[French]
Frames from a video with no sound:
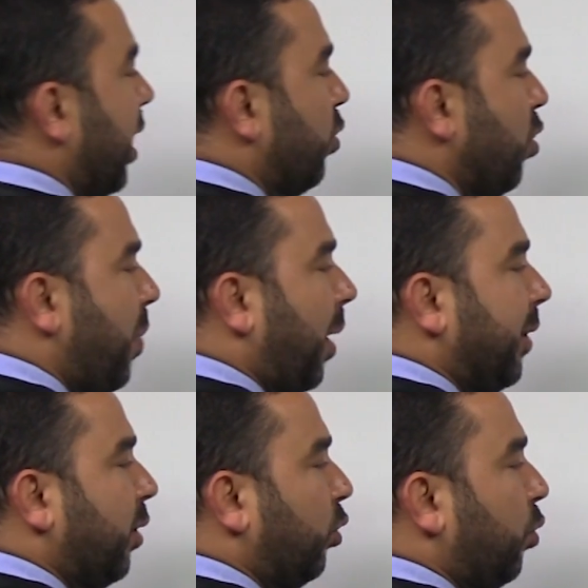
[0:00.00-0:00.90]
calcul
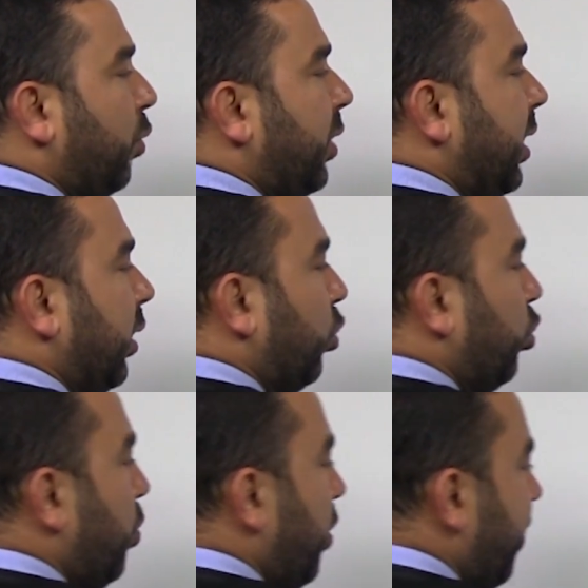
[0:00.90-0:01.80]
permettant d'obtenir
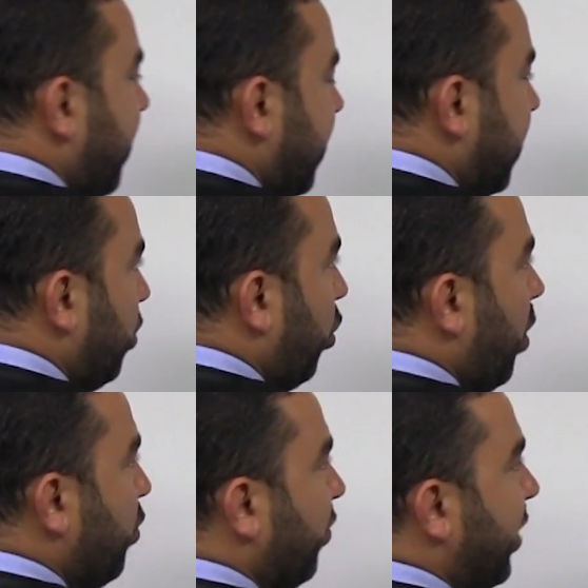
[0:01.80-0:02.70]
W10. Donc comme je